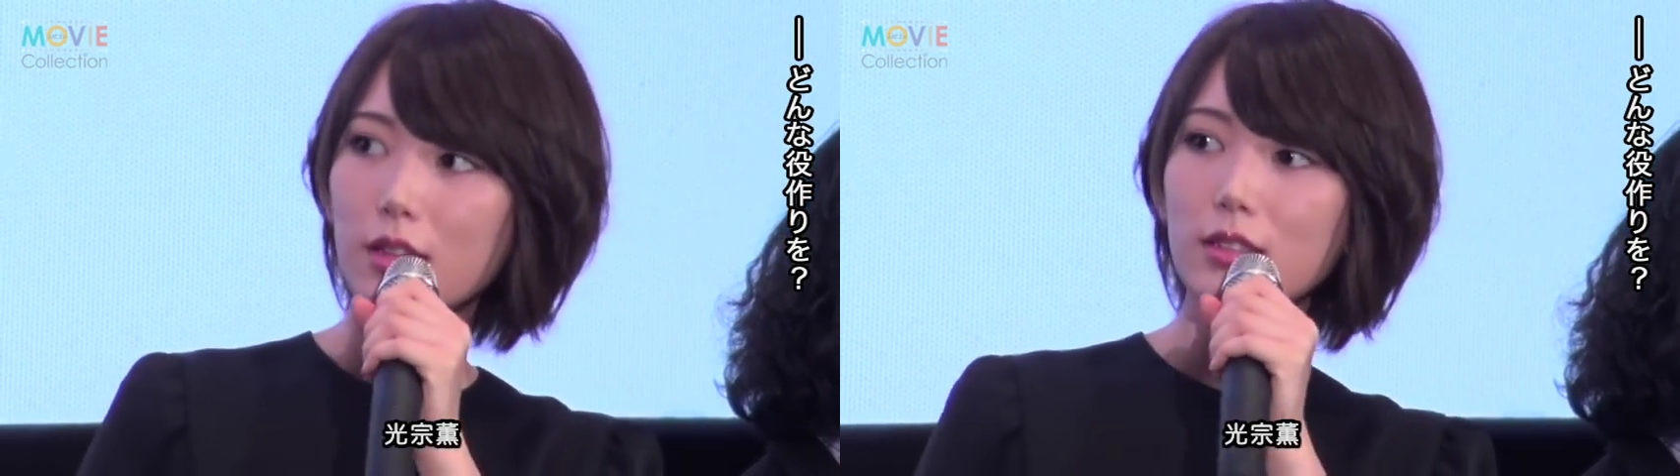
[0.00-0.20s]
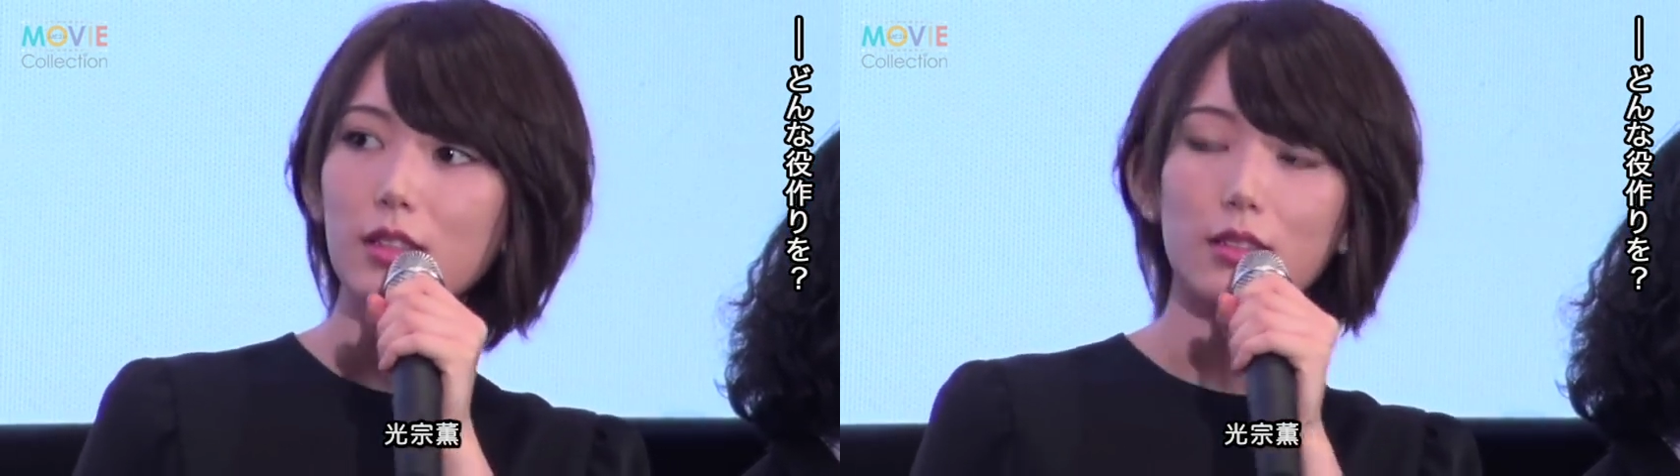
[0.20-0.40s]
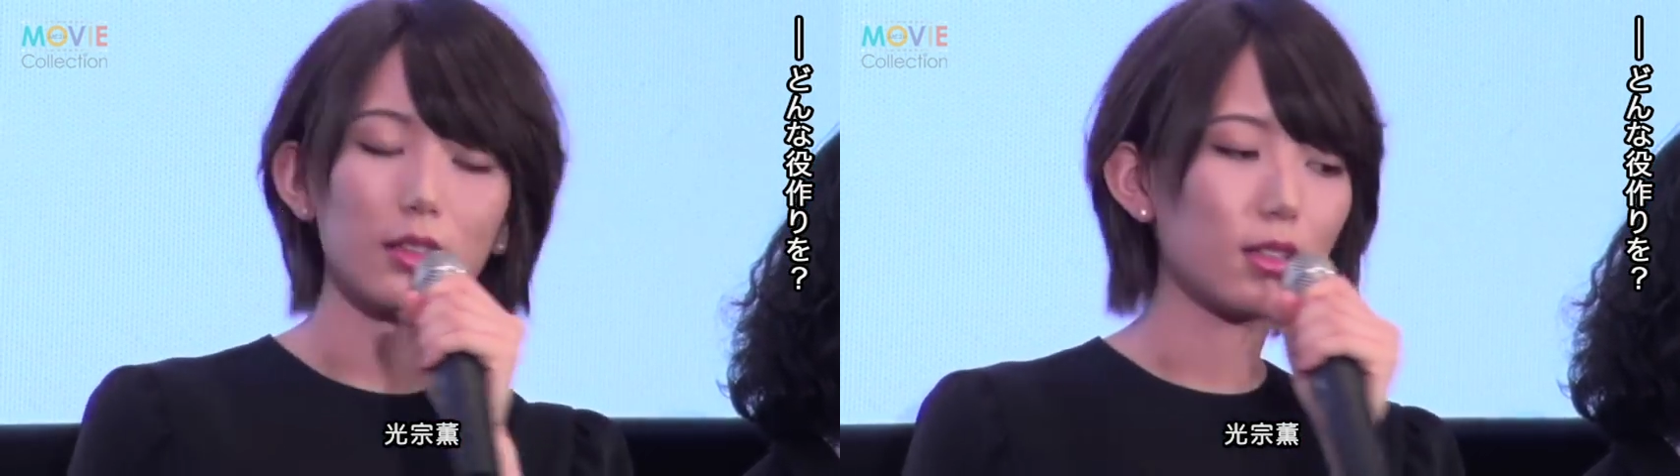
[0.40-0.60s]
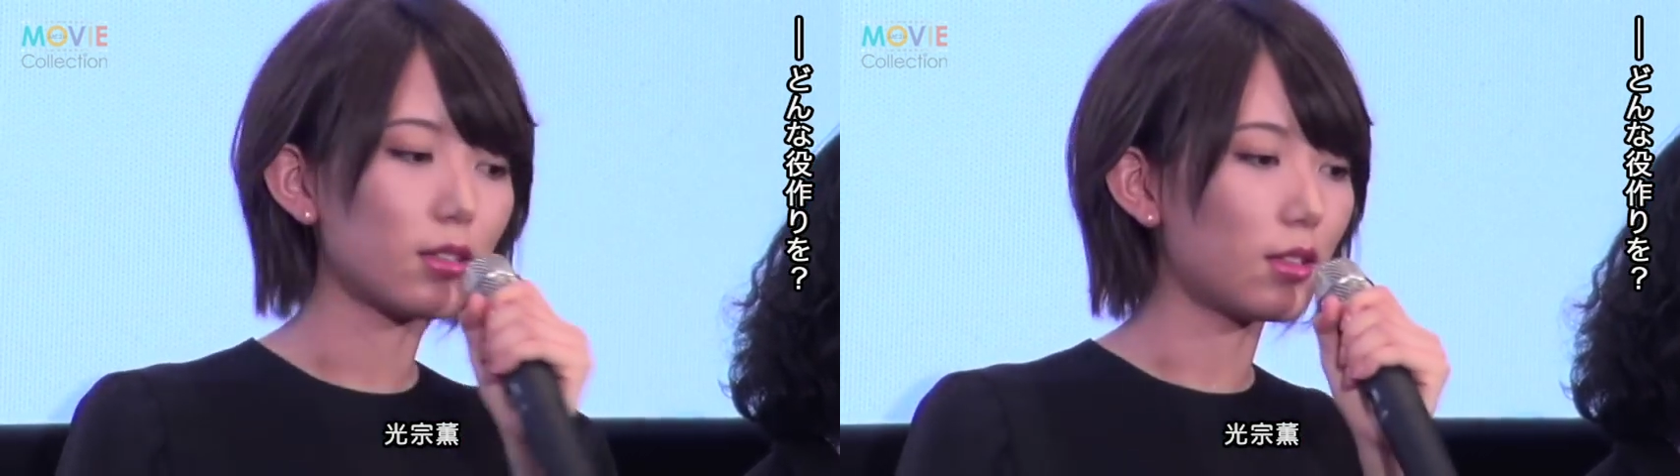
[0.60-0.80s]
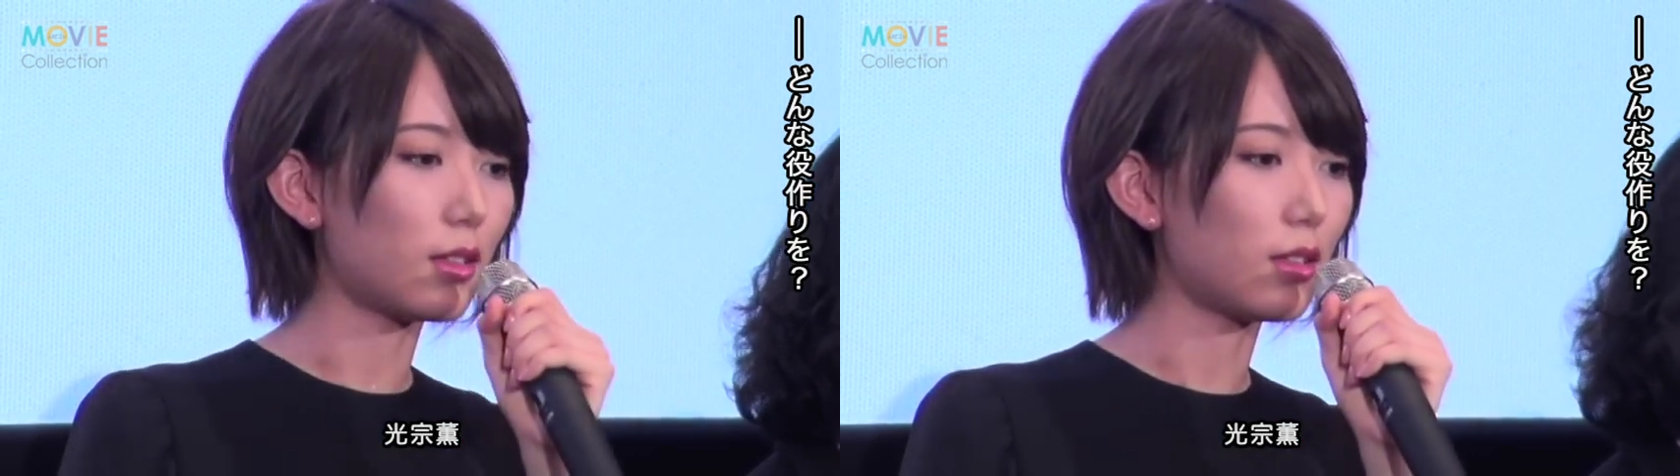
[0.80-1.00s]
設定だっ
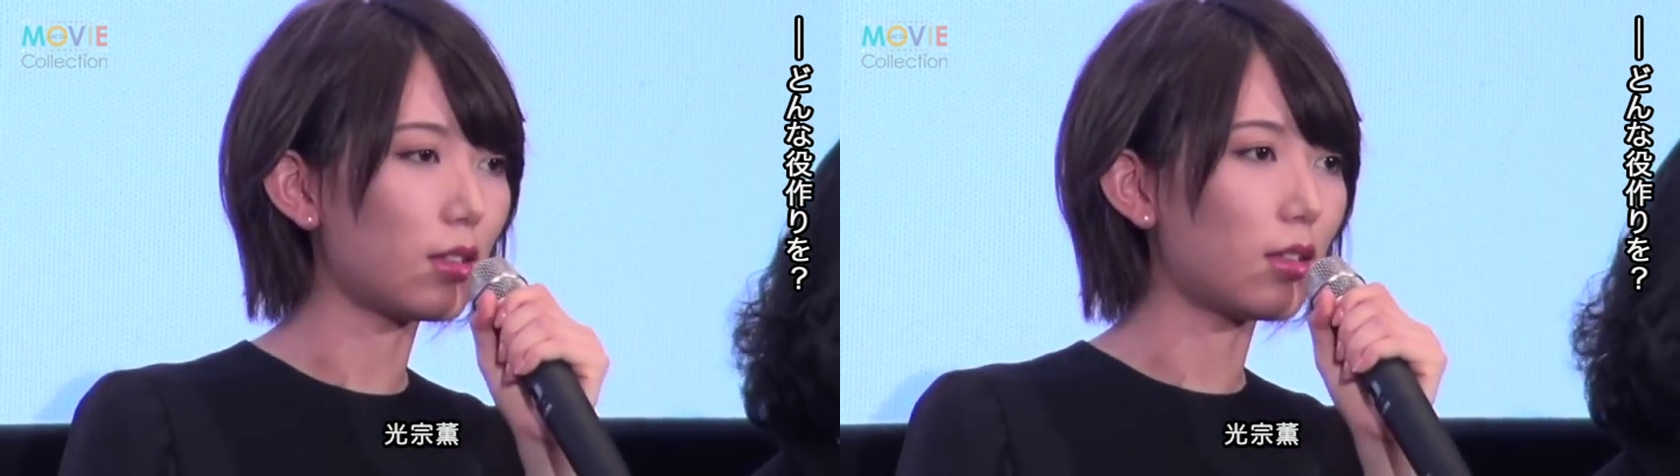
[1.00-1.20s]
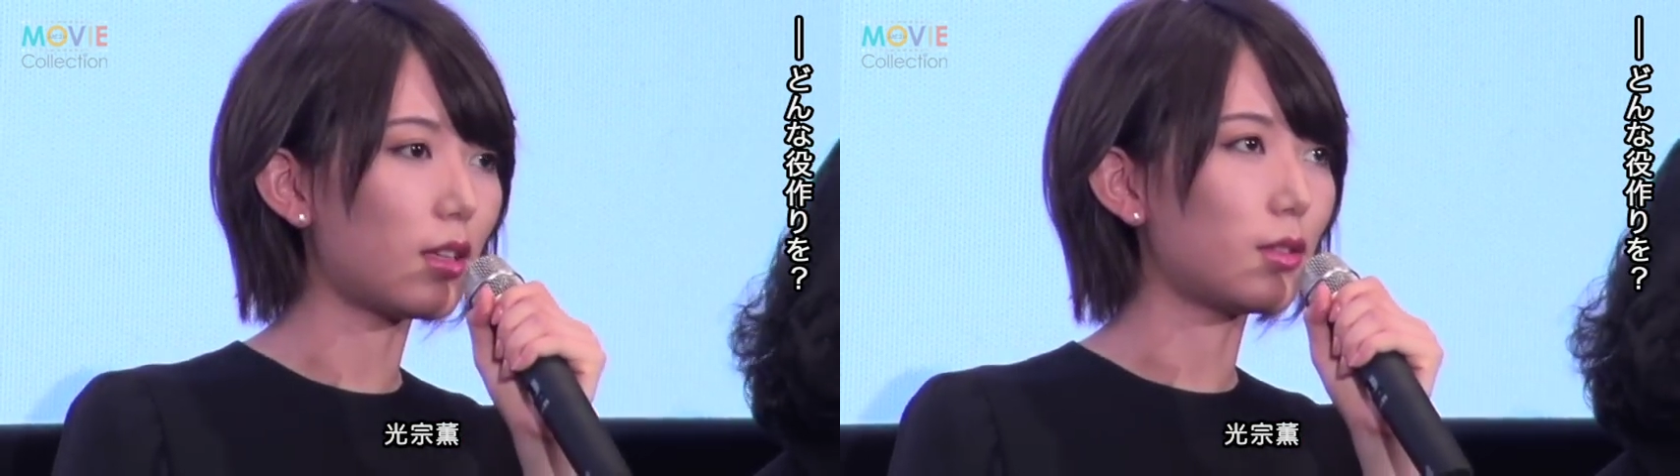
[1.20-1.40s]
たんであ